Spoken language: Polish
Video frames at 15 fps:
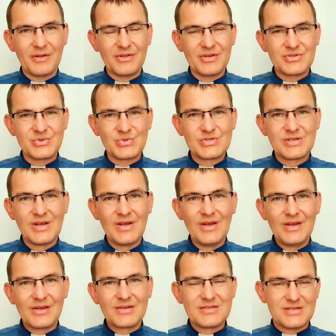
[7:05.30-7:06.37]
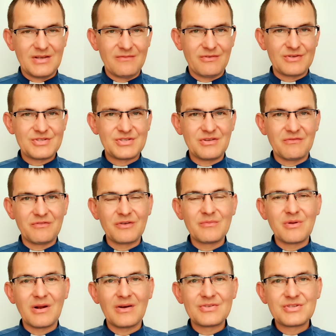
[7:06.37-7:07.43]
Pan Jezus chce właśnie
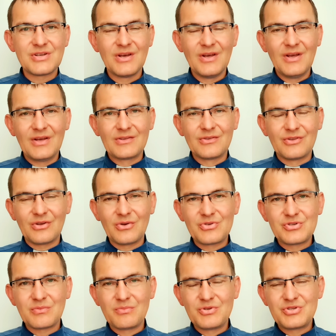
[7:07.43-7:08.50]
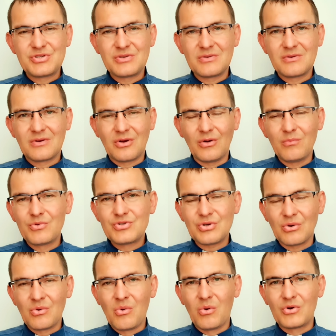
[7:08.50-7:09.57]
wybrać do tego, żebyś komuś
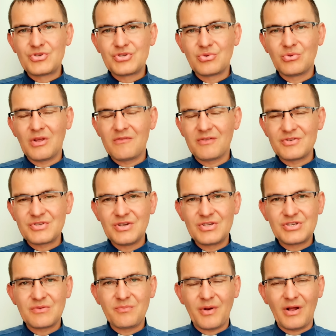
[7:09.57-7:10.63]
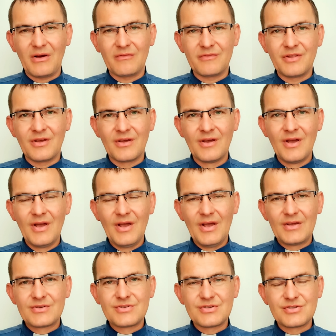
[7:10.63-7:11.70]
ogłosił najważniejsze prawdy,
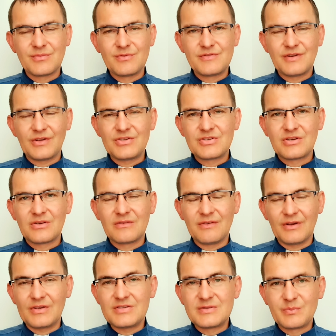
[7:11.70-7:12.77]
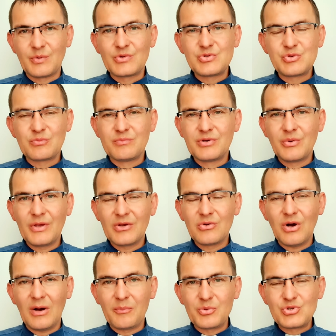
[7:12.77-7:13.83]
czy żebyś w jakiś, w jakiś sposób był
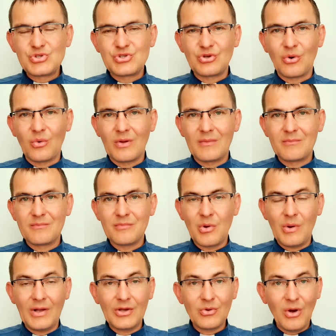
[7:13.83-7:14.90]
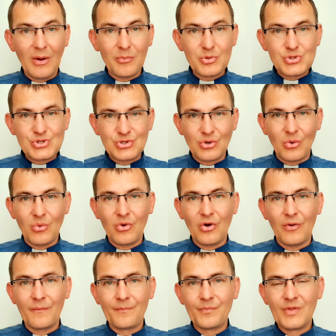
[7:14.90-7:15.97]
Jego apostołem, była Jego
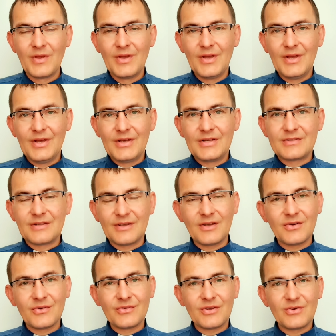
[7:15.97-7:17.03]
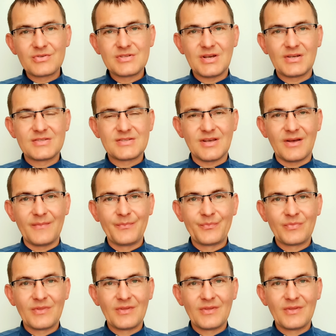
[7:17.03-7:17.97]
apostołką tak jak on tego zechce.